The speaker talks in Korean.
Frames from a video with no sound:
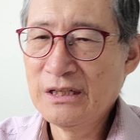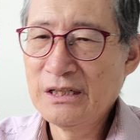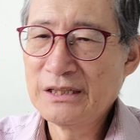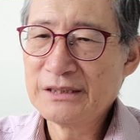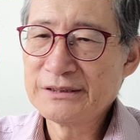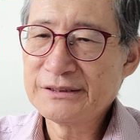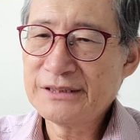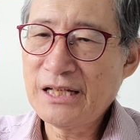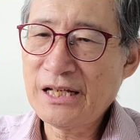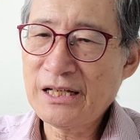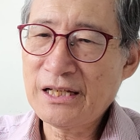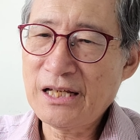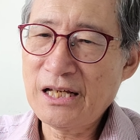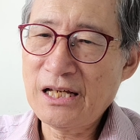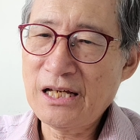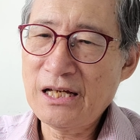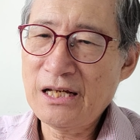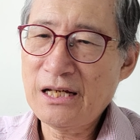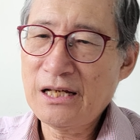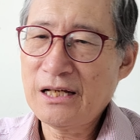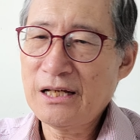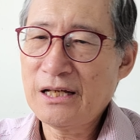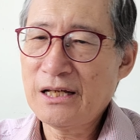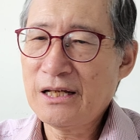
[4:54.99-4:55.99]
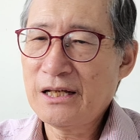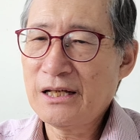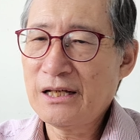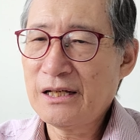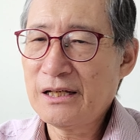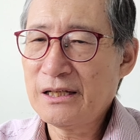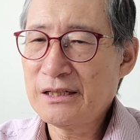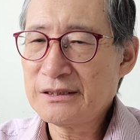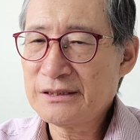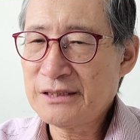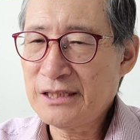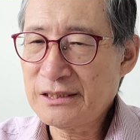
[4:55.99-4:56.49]
세계
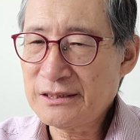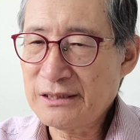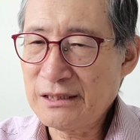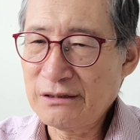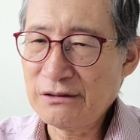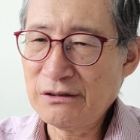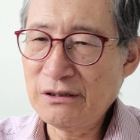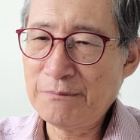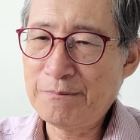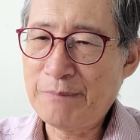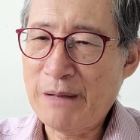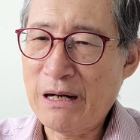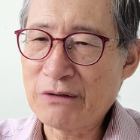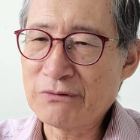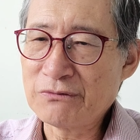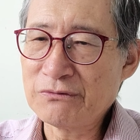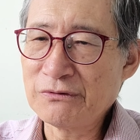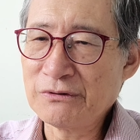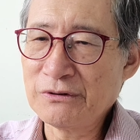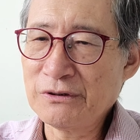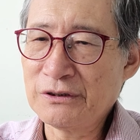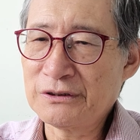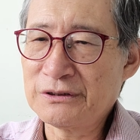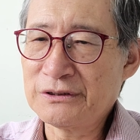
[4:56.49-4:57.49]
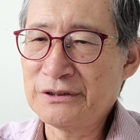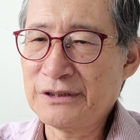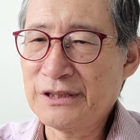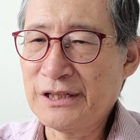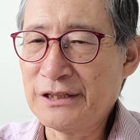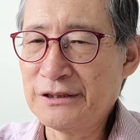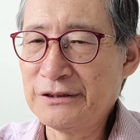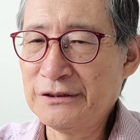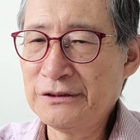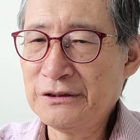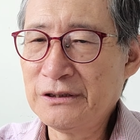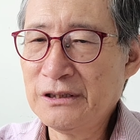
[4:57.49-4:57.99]
세상을 바꾼
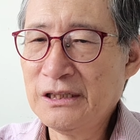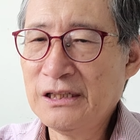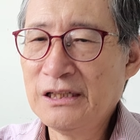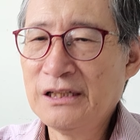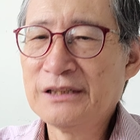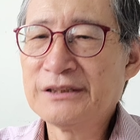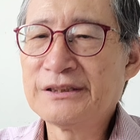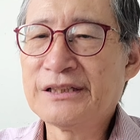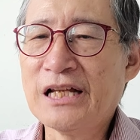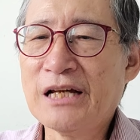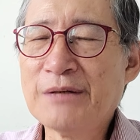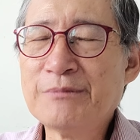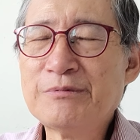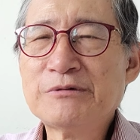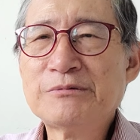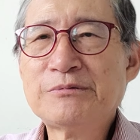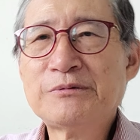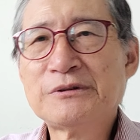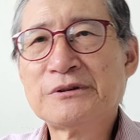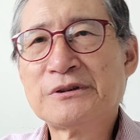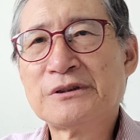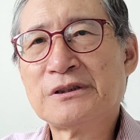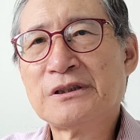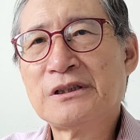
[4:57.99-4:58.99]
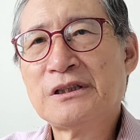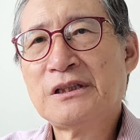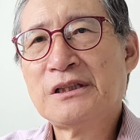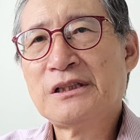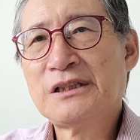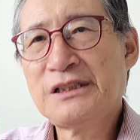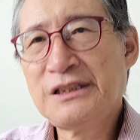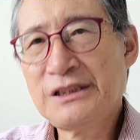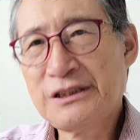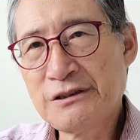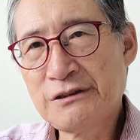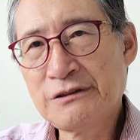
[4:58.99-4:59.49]
것들에는 대부분
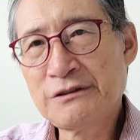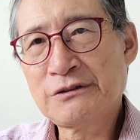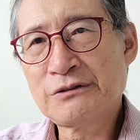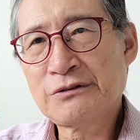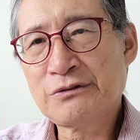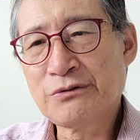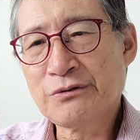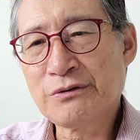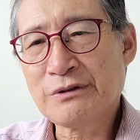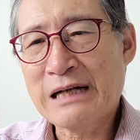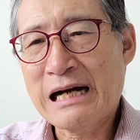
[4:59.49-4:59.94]
이런 또